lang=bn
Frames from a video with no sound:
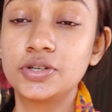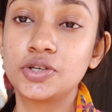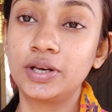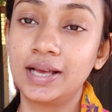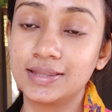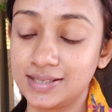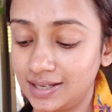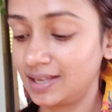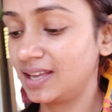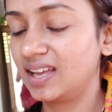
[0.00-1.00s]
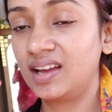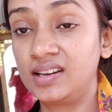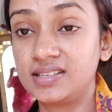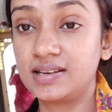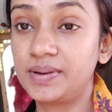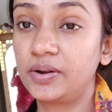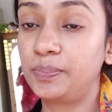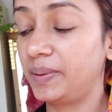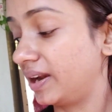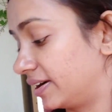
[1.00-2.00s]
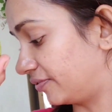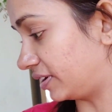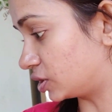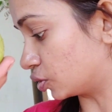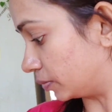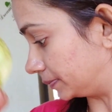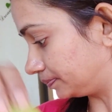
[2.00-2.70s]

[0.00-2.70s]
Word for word: শুয়ে জল খাচ্ছে এই যে আমি এখন পেয়ারাটা ফিনিশ করবো